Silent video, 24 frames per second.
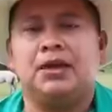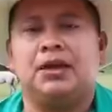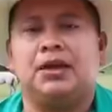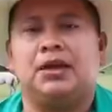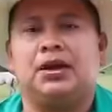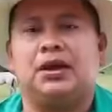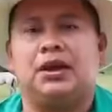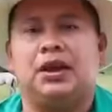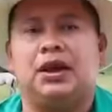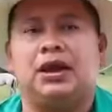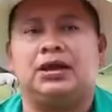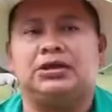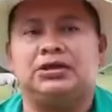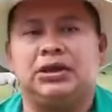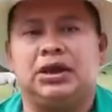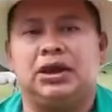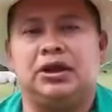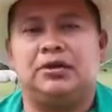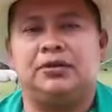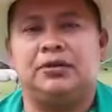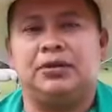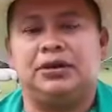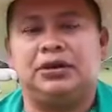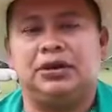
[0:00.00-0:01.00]
eh,
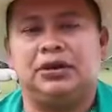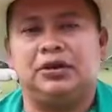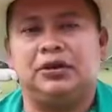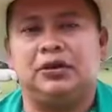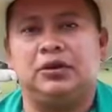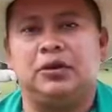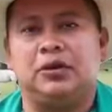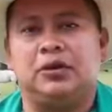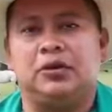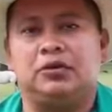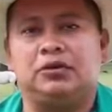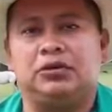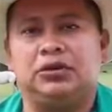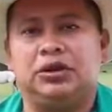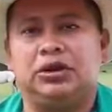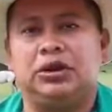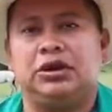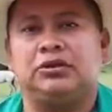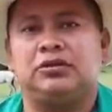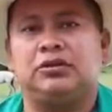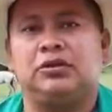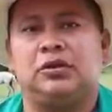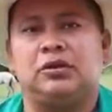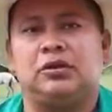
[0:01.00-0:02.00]
haya venido un
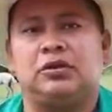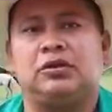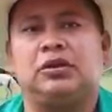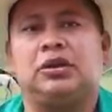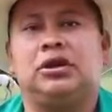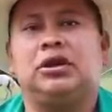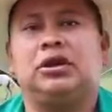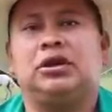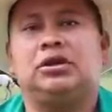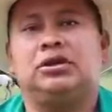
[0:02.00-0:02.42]
director